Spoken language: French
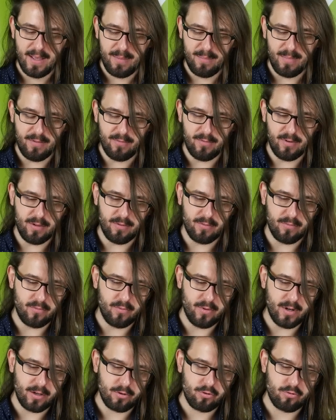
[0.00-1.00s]
Mais voyons
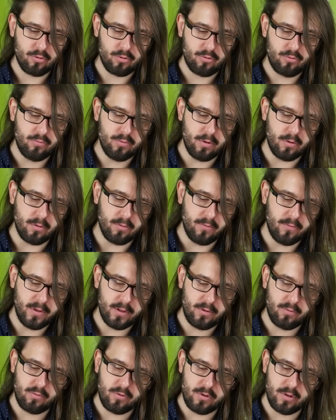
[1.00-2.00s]
voir surtout
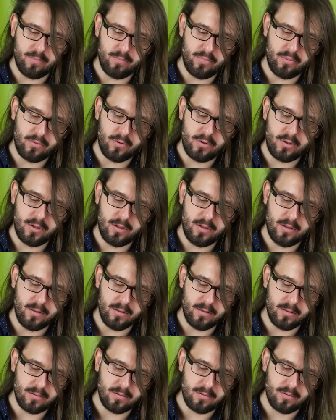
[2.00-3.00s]
enlever tous ces petits
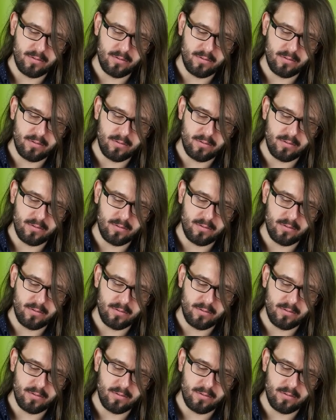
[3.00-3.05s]
euh,